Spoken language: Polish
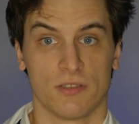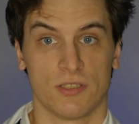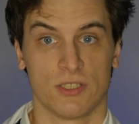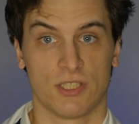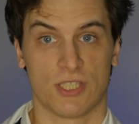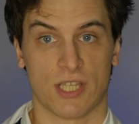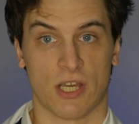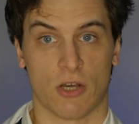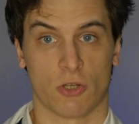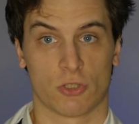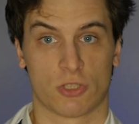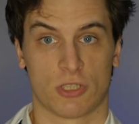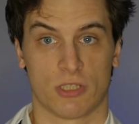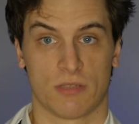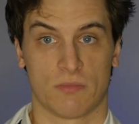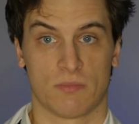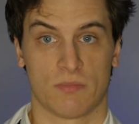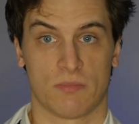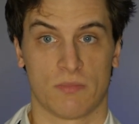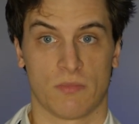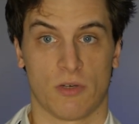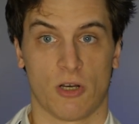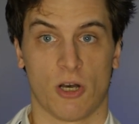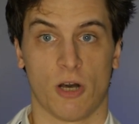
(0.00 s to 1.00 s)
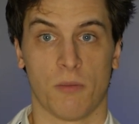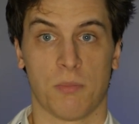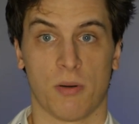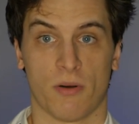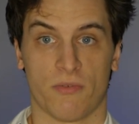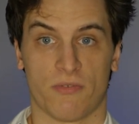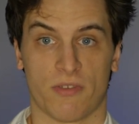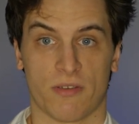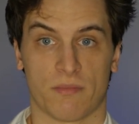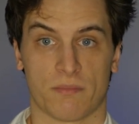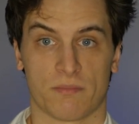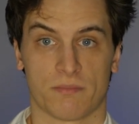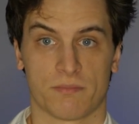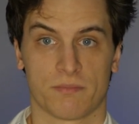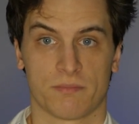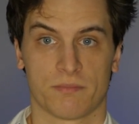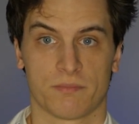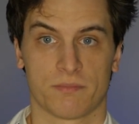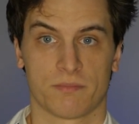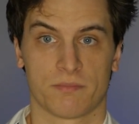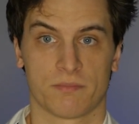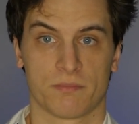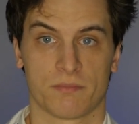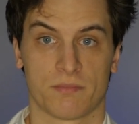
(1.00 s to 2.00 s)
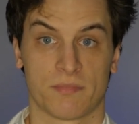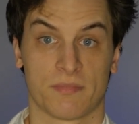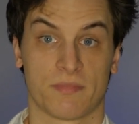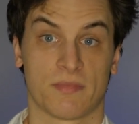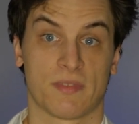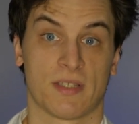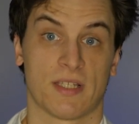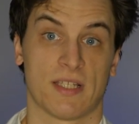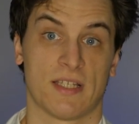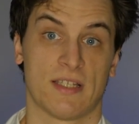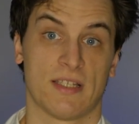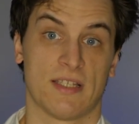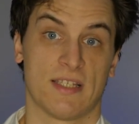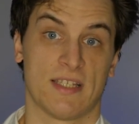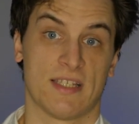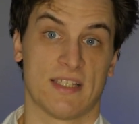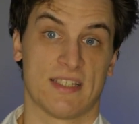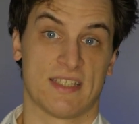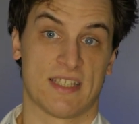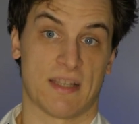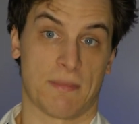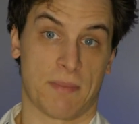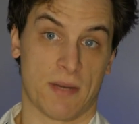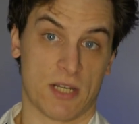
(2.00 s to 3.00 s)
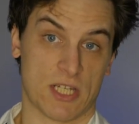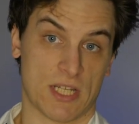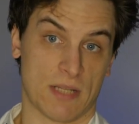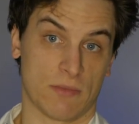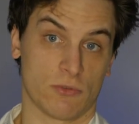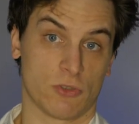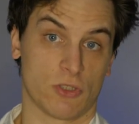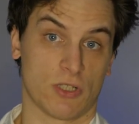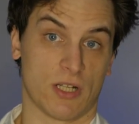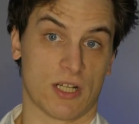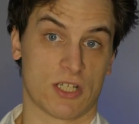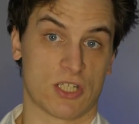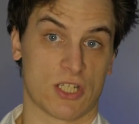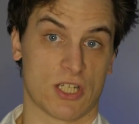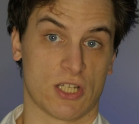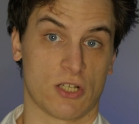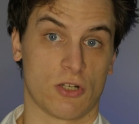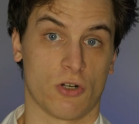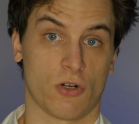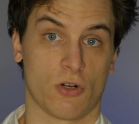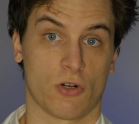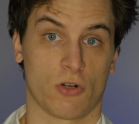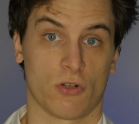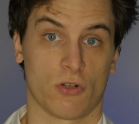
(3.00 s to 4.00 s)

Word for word: Dzisiaj o tym opowiem. Zapraszam do dalszego